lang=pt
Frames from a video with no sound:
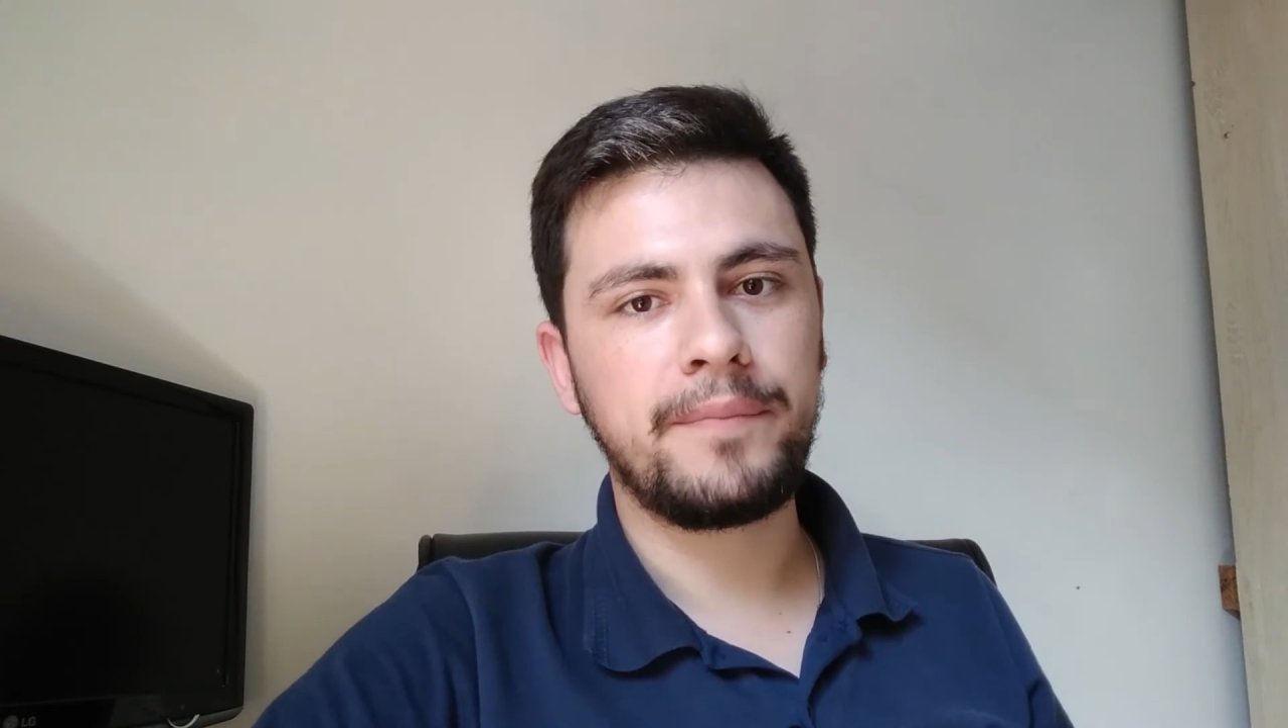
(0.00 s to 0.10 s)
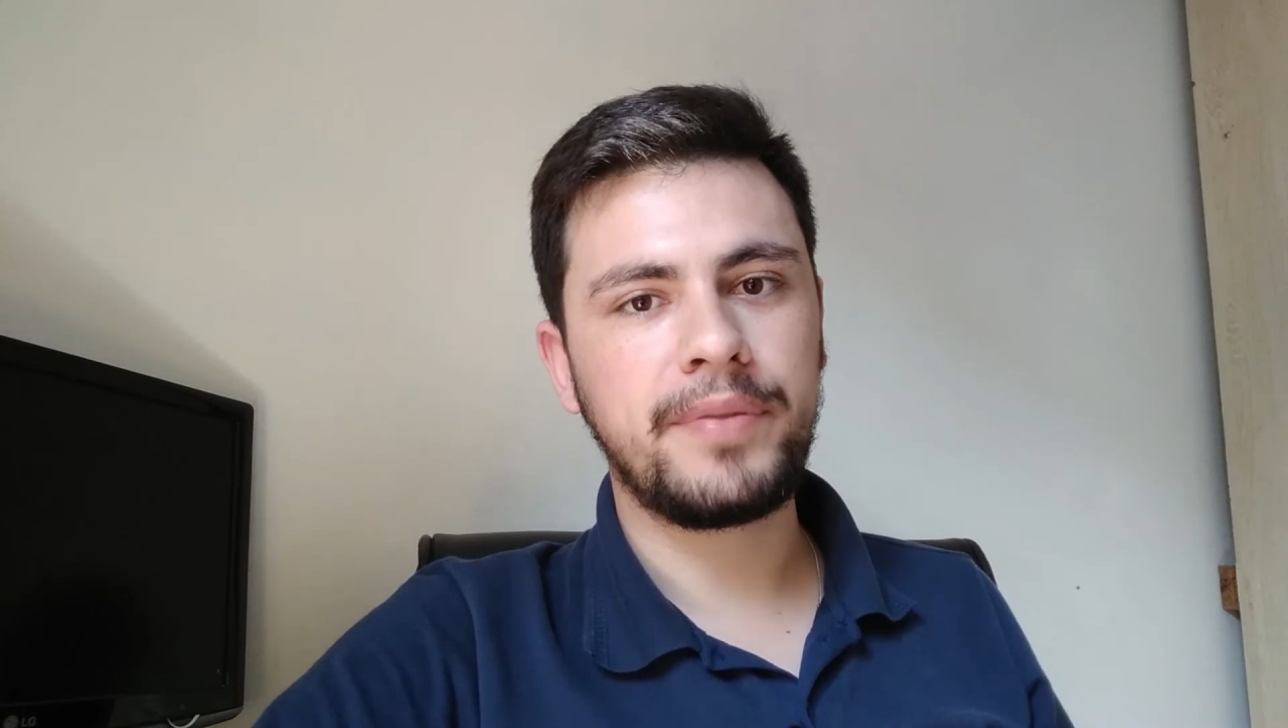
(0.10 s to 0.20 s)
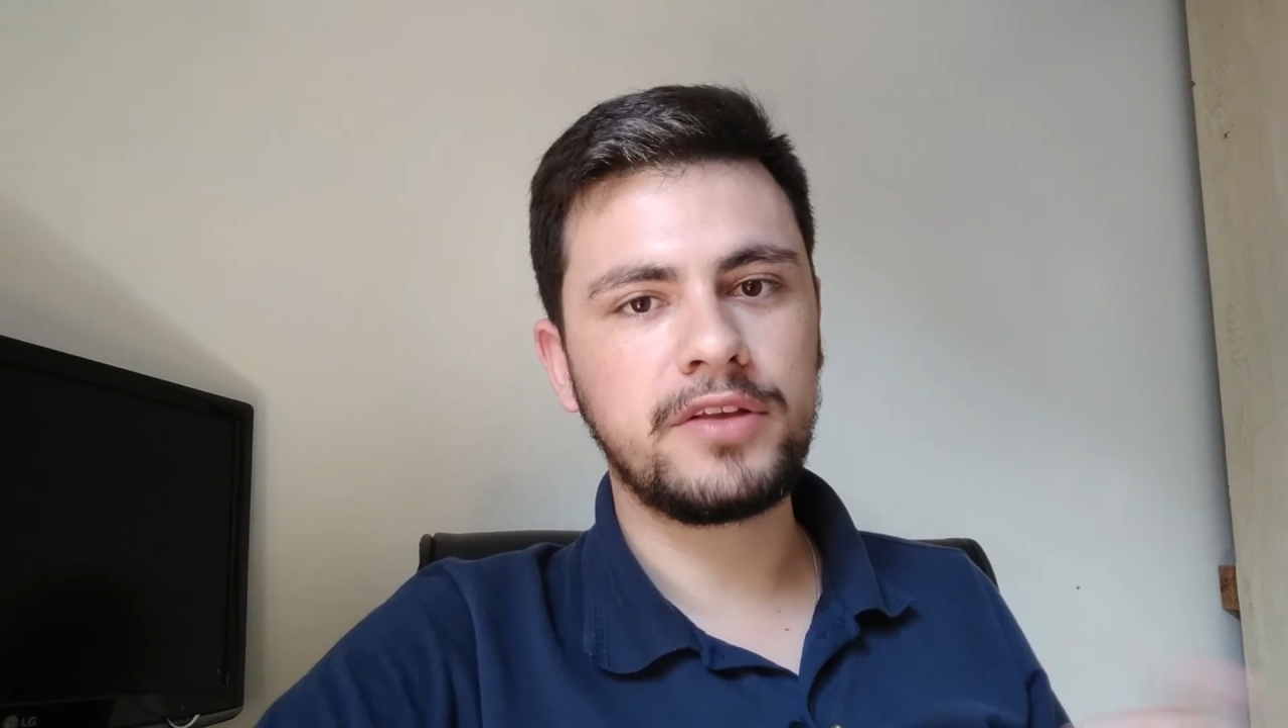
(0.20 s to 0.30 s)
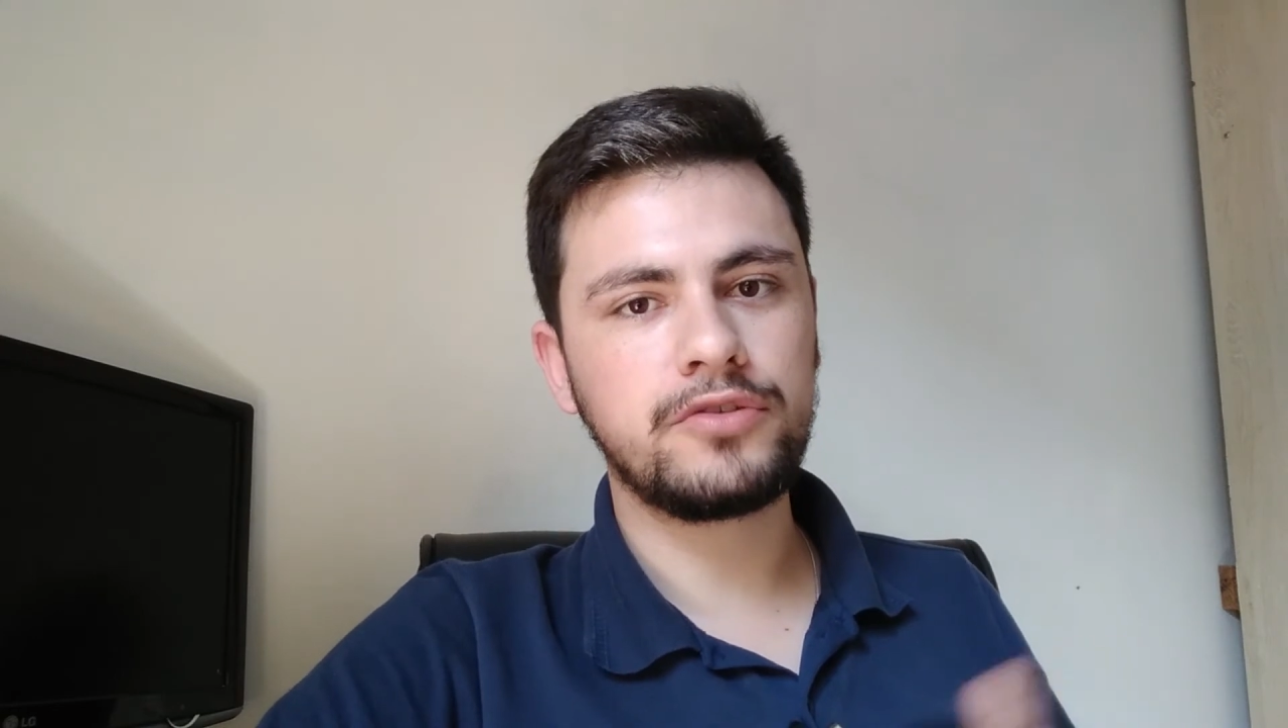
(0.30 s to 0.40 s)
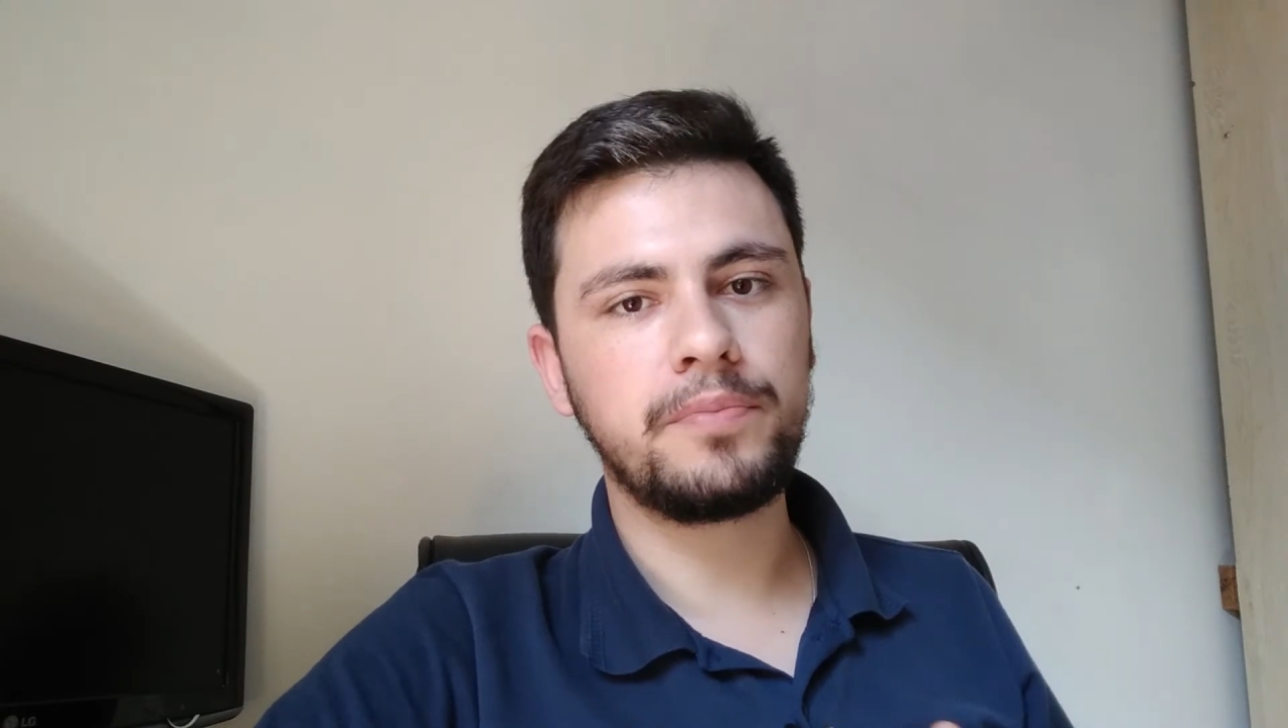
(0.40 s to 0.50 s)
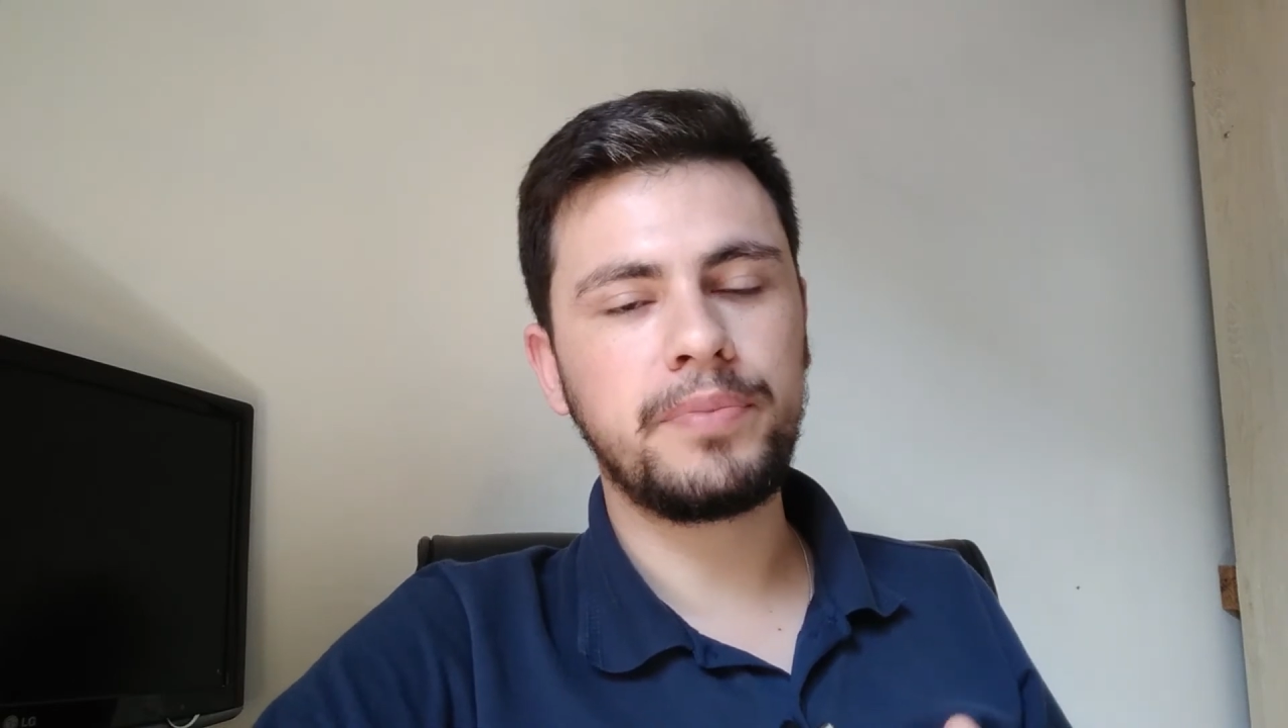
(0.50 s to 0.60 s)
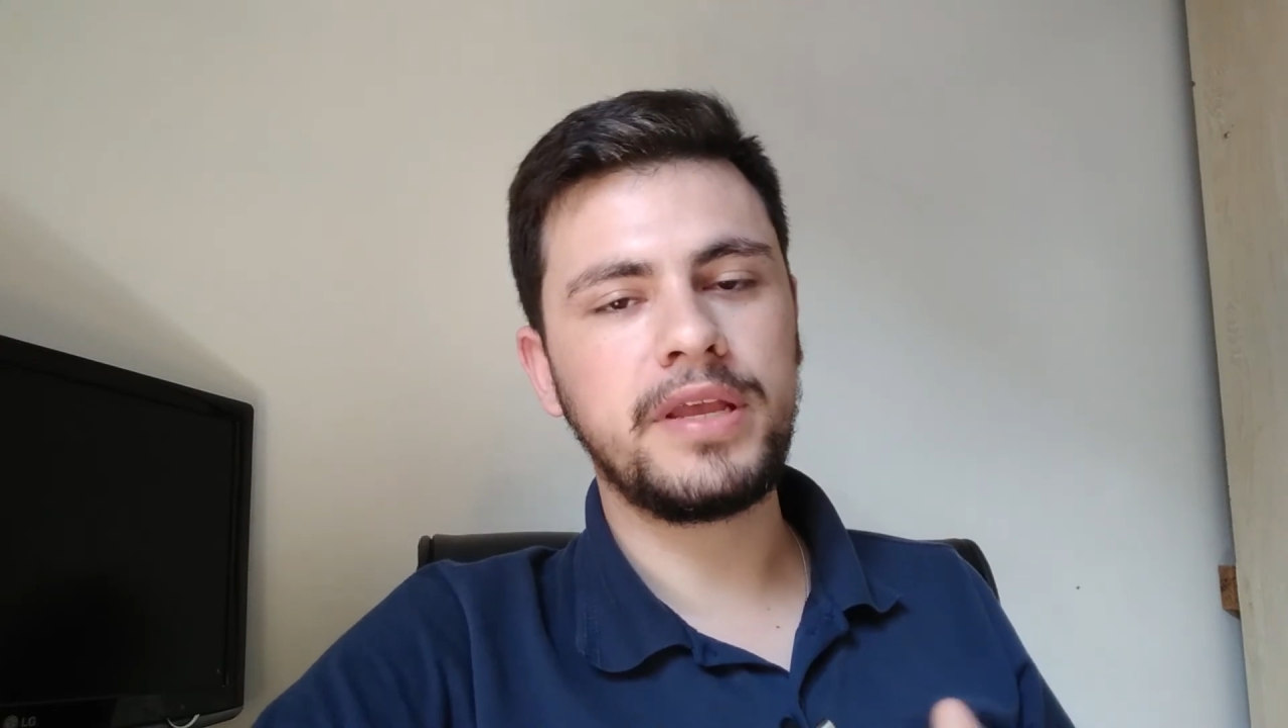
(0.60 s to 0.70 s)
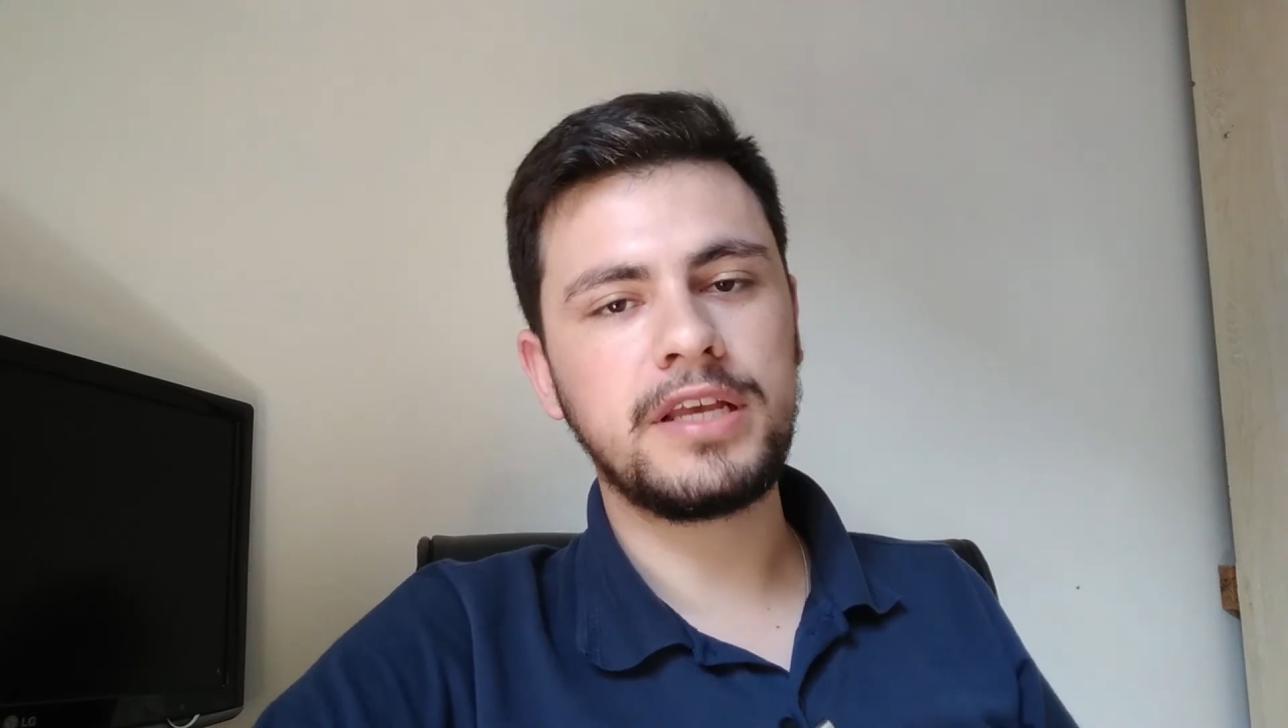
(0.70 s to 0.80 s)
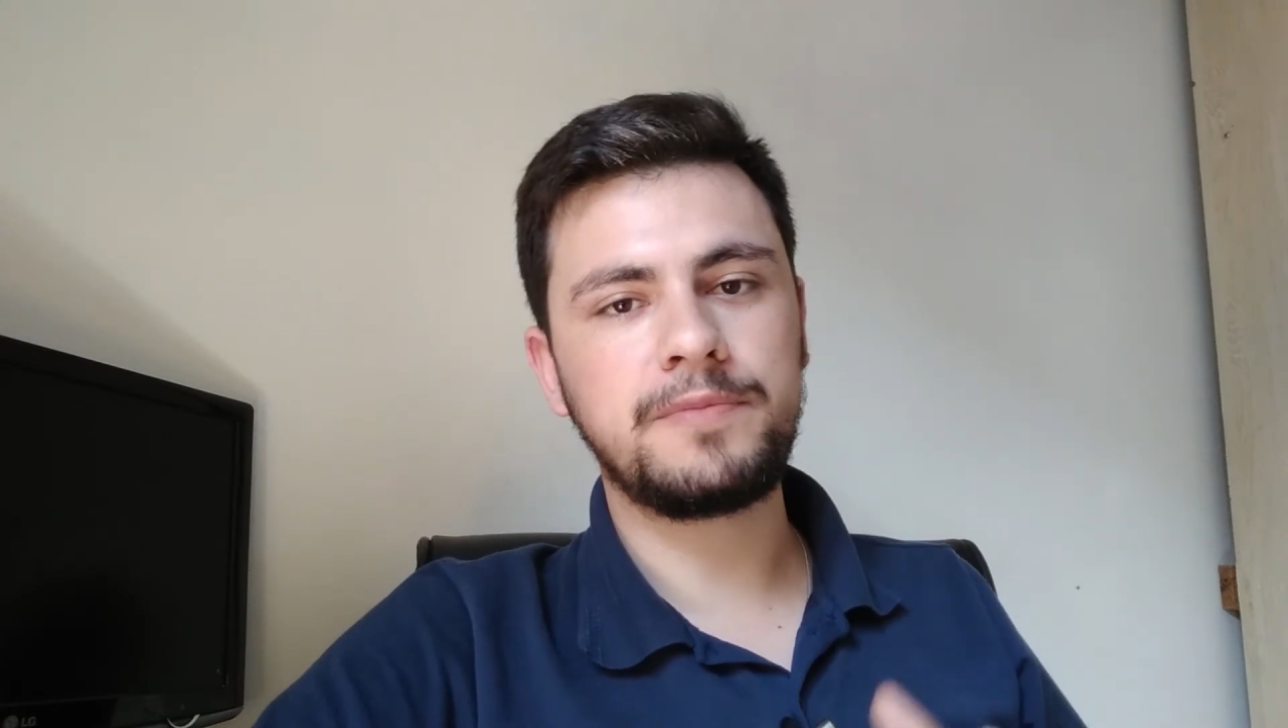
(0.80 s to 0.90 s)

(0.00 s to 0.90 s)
para suprir